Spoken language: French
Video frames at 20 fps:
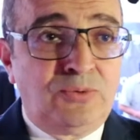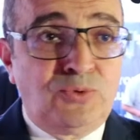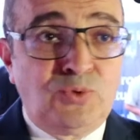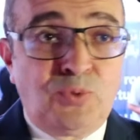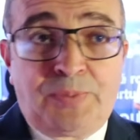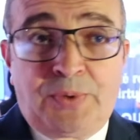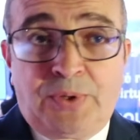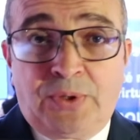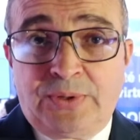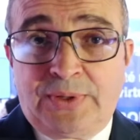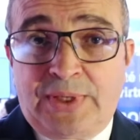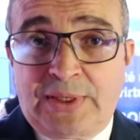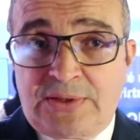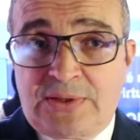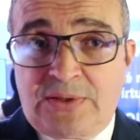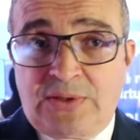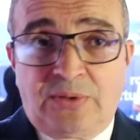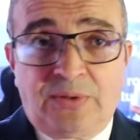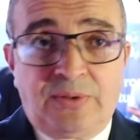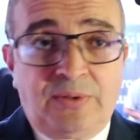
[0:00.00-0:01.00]
du plan
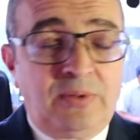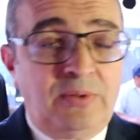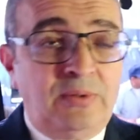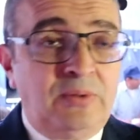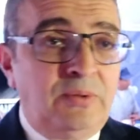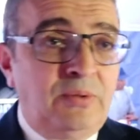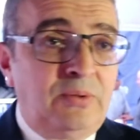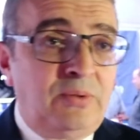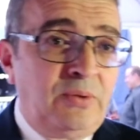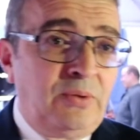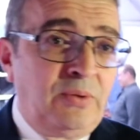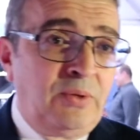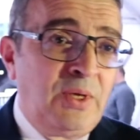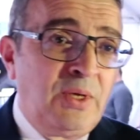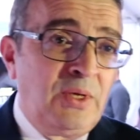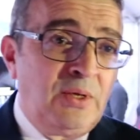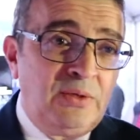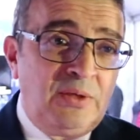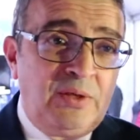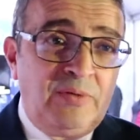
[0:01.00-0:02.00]
d'action euh,
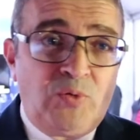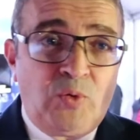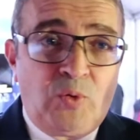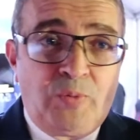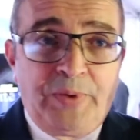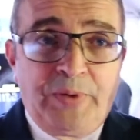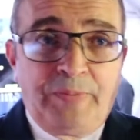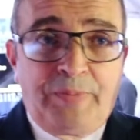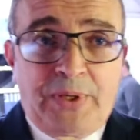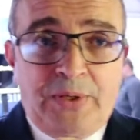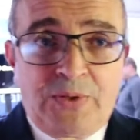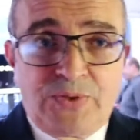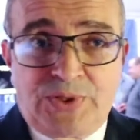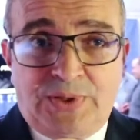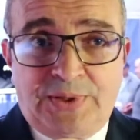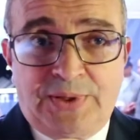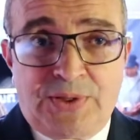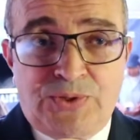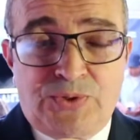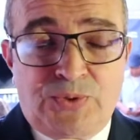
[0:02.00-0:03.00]
développé par le
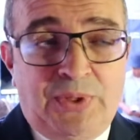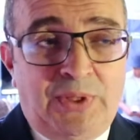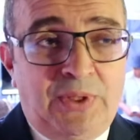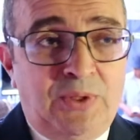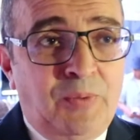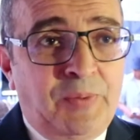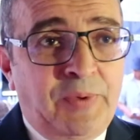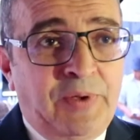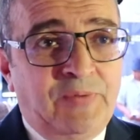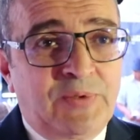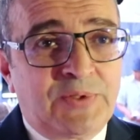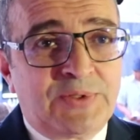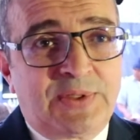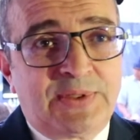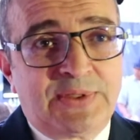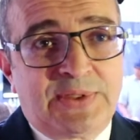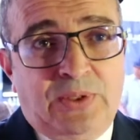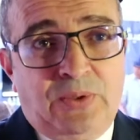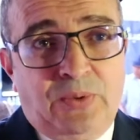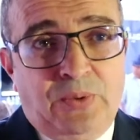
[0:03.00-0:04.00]
Centre national de prévention
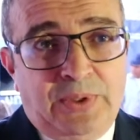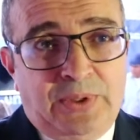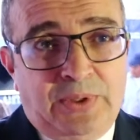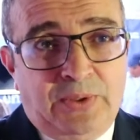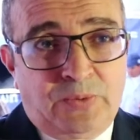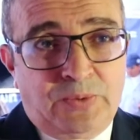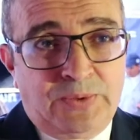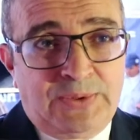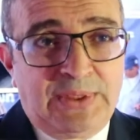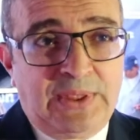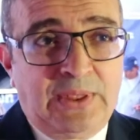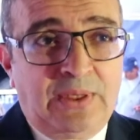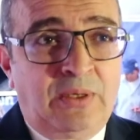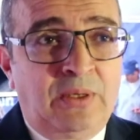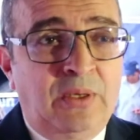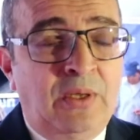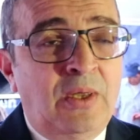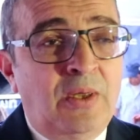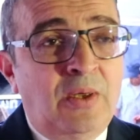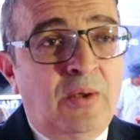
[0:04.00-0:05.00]
de sécurité routière
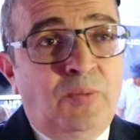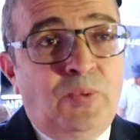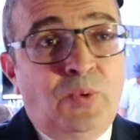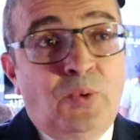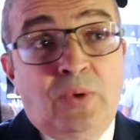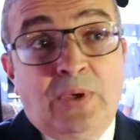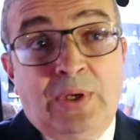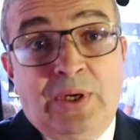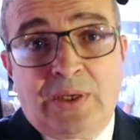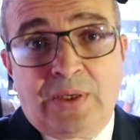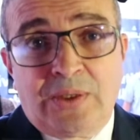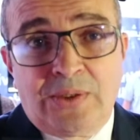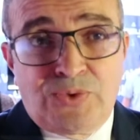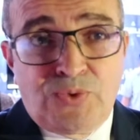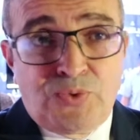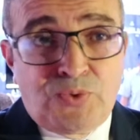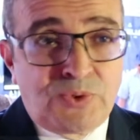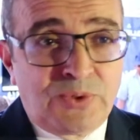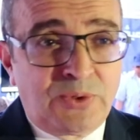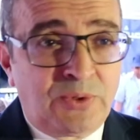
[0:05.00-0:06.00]
pour la
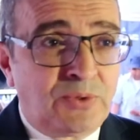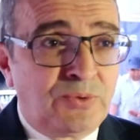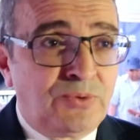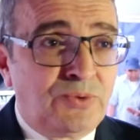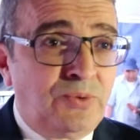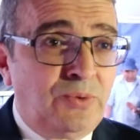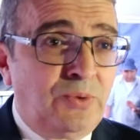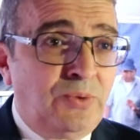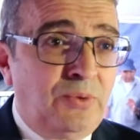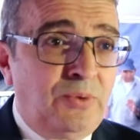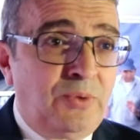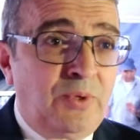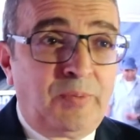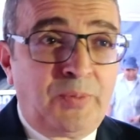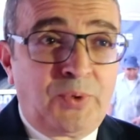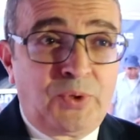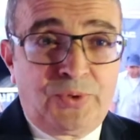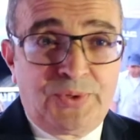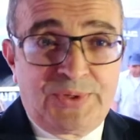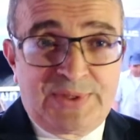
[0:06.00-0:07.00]
réduction du
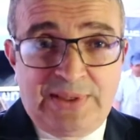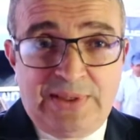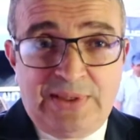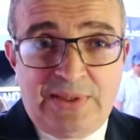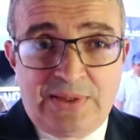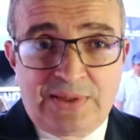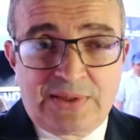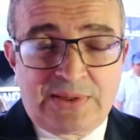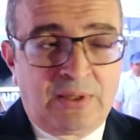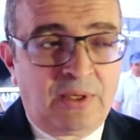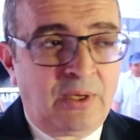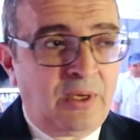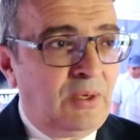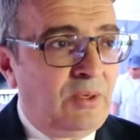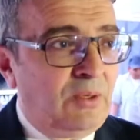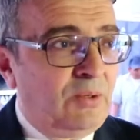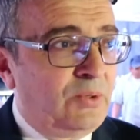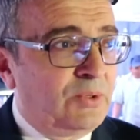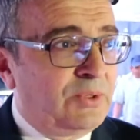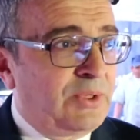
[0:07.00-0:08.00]
nombre de sinistres,
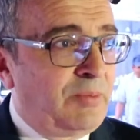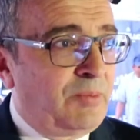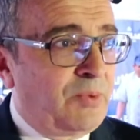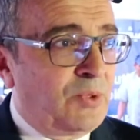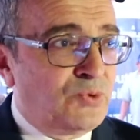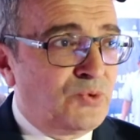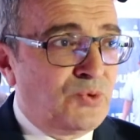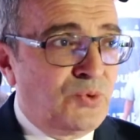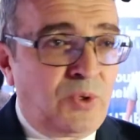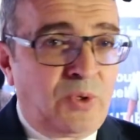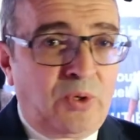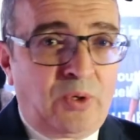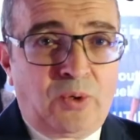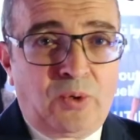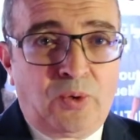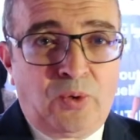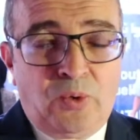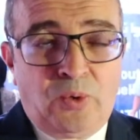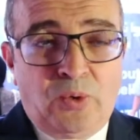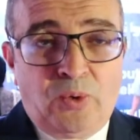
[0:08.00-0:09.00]
notamment
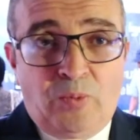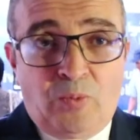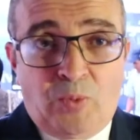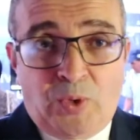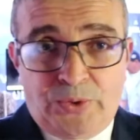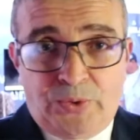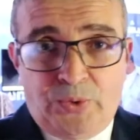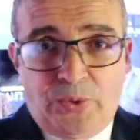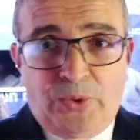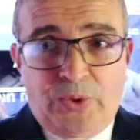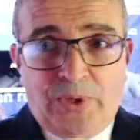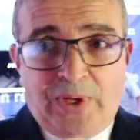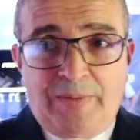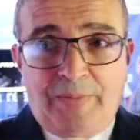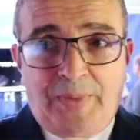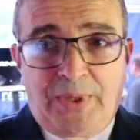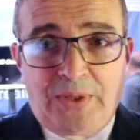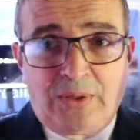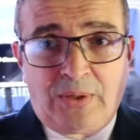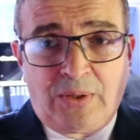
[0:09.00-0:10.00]
durant le mois de
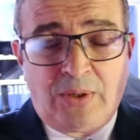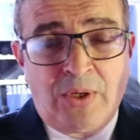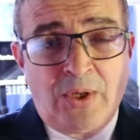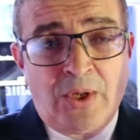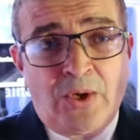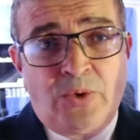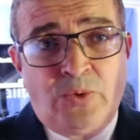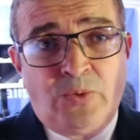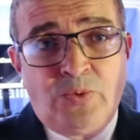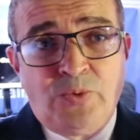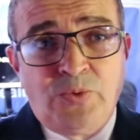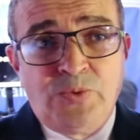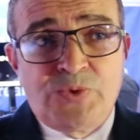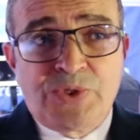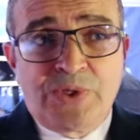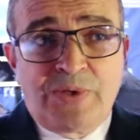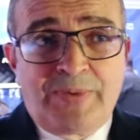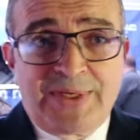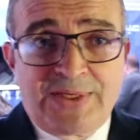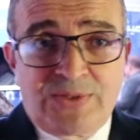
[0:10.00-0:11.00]
Ramadan. Nous nous
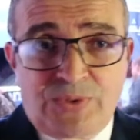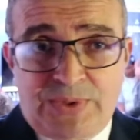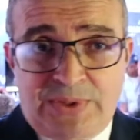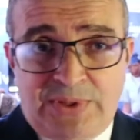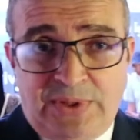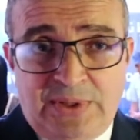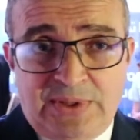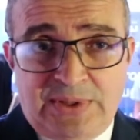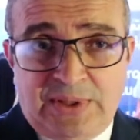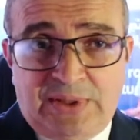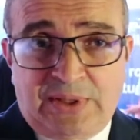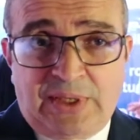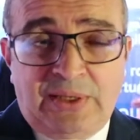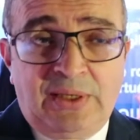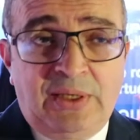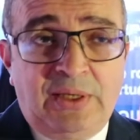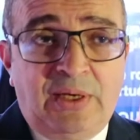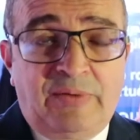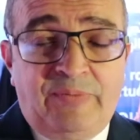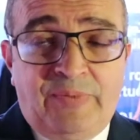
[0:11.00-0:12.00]
sommes associés cette
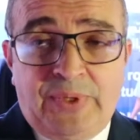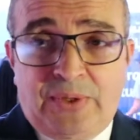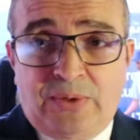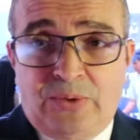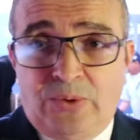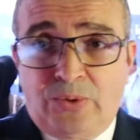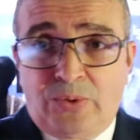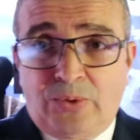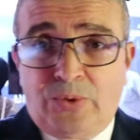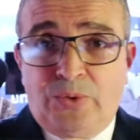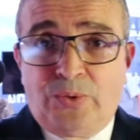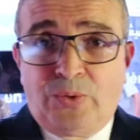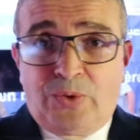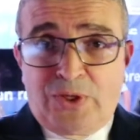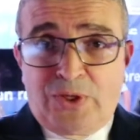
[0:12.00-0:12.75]
année avec Renault